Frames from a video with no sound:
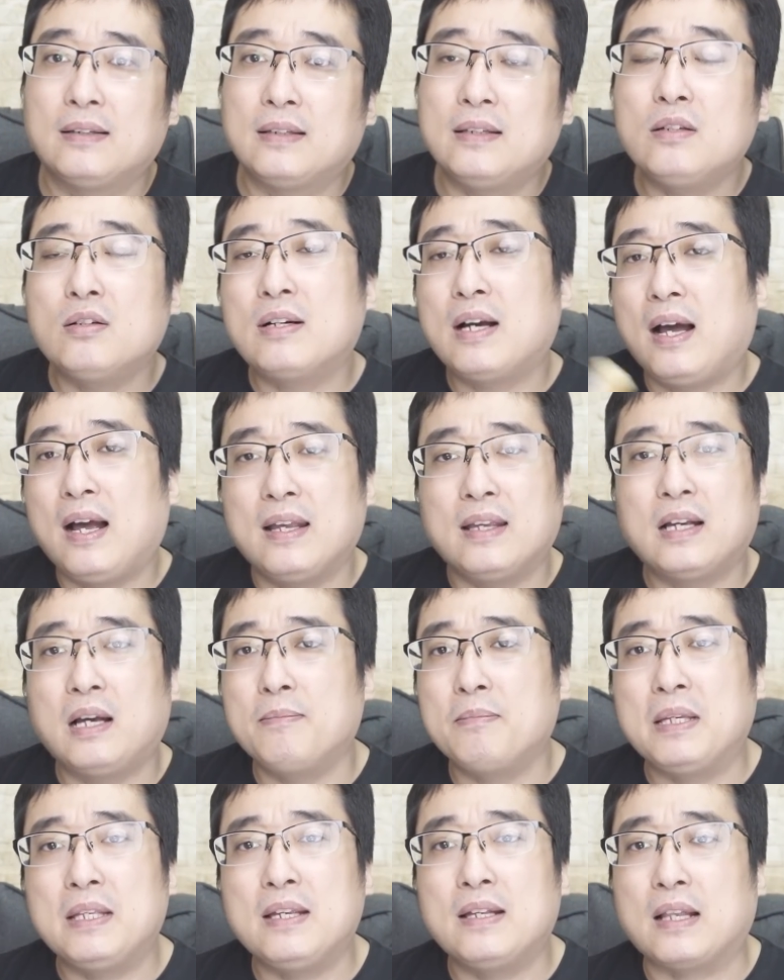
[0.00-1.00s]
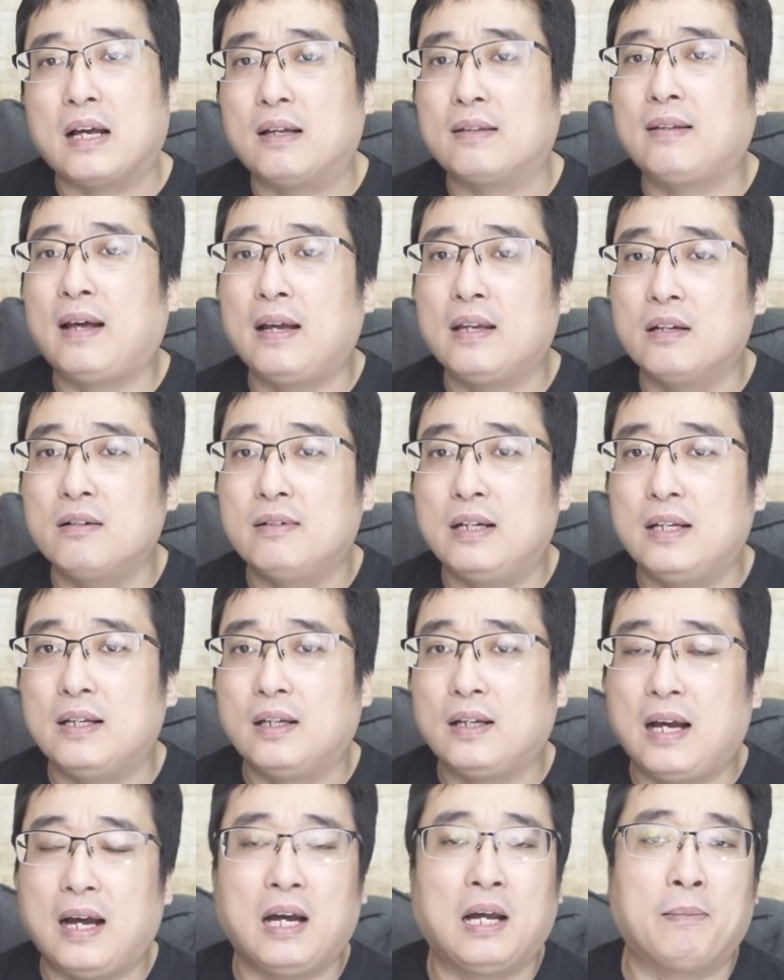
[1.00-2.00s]
你就看一看民进党蔡英文
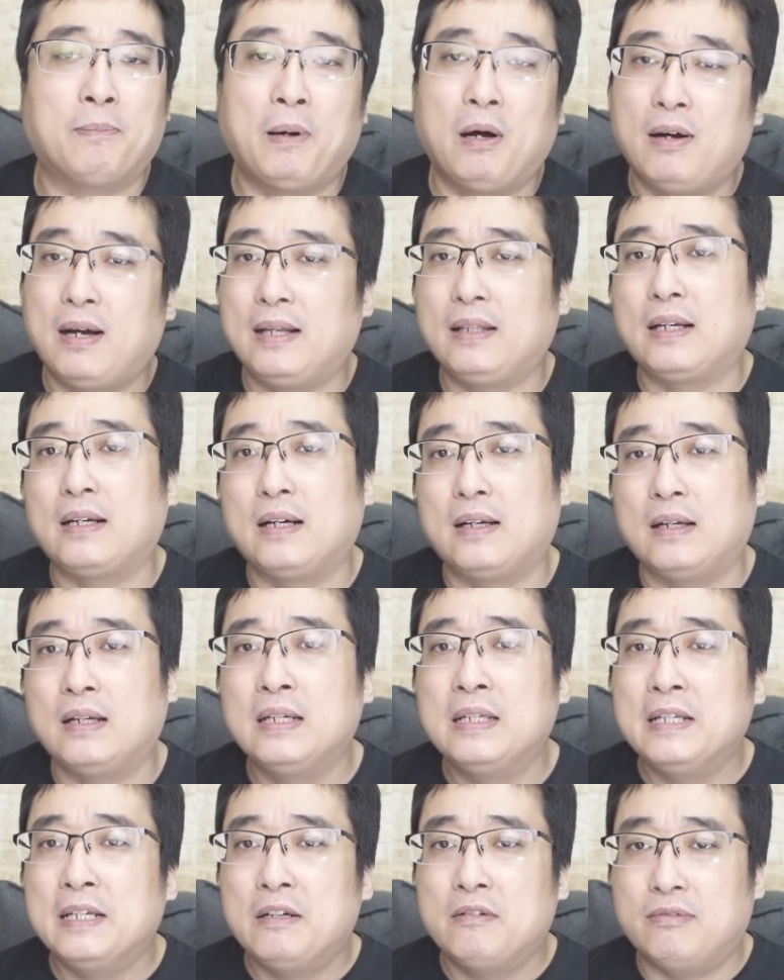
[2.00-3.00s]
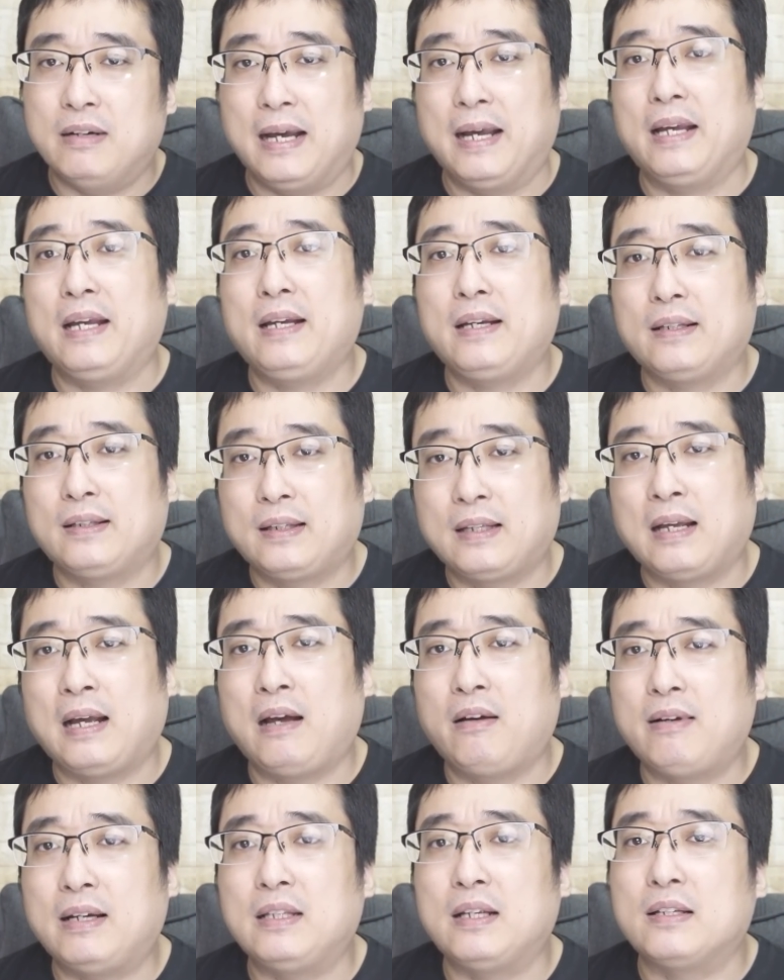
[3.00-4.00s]
啊，包含那个委
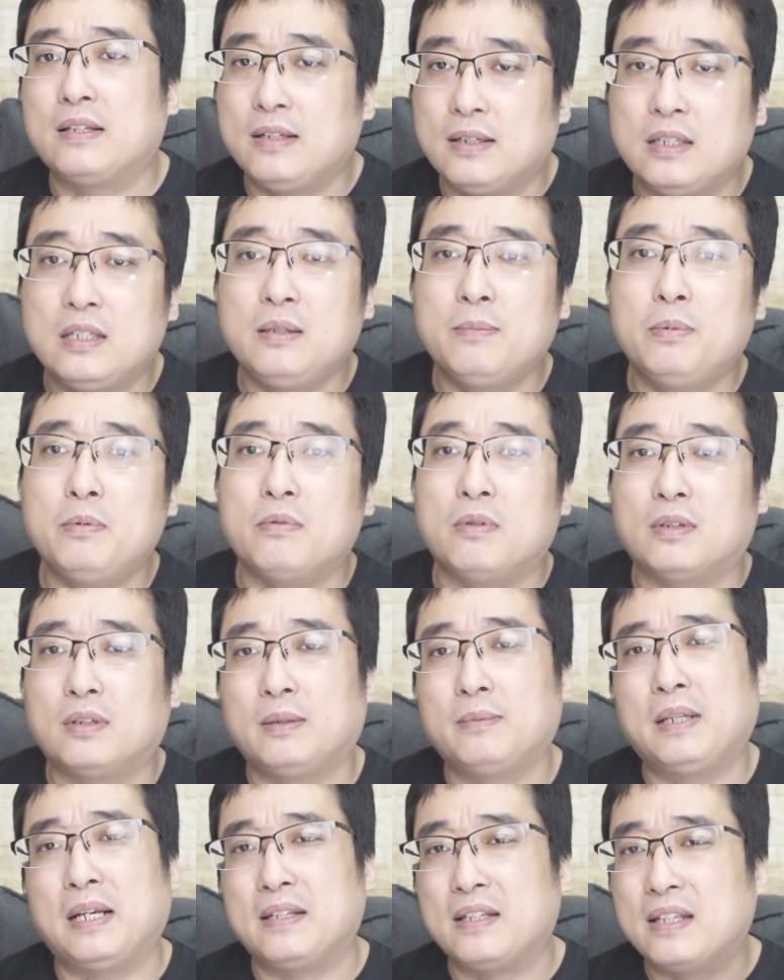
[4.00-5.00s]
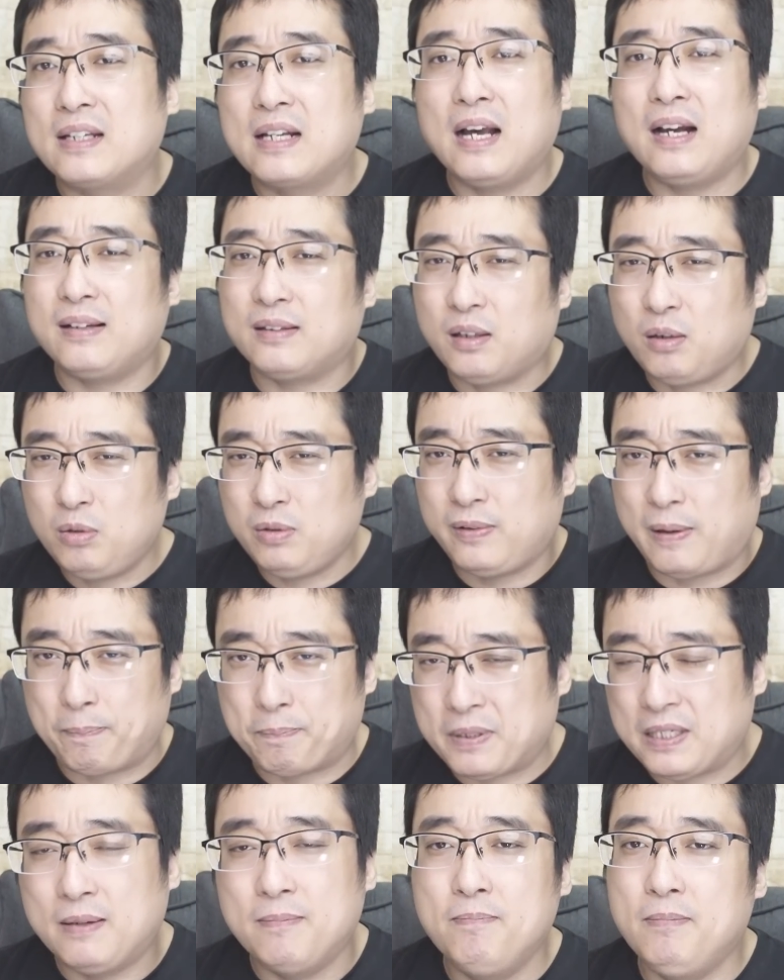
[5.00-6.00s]
台湾的经济部，对不对？你看看都在
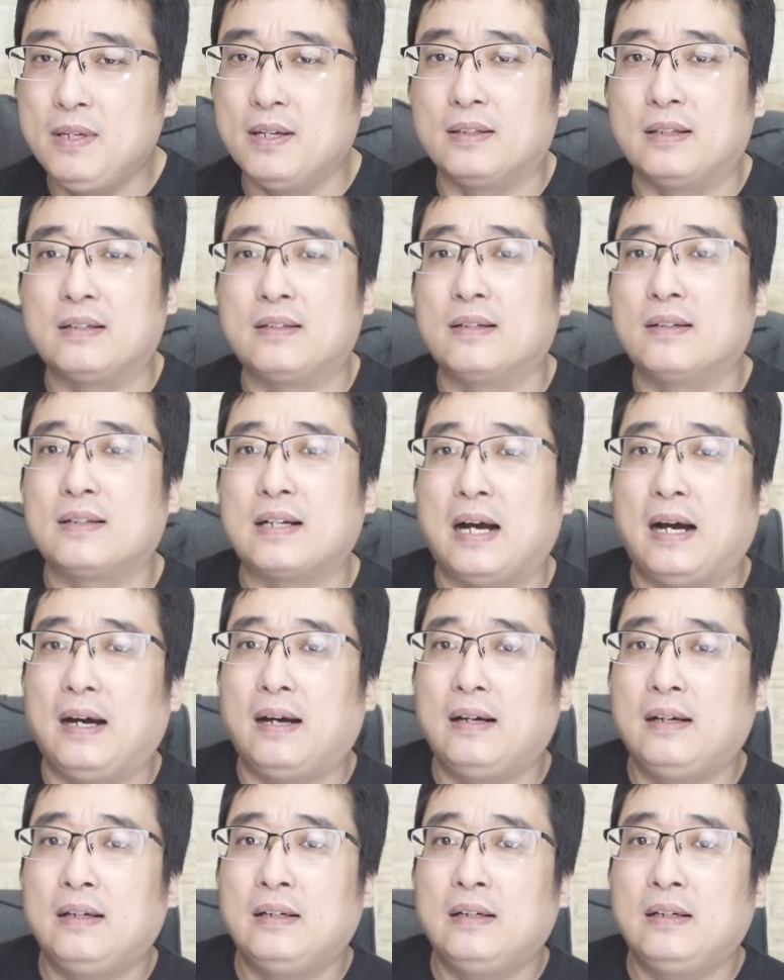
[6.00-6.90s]
拼命的挣扎。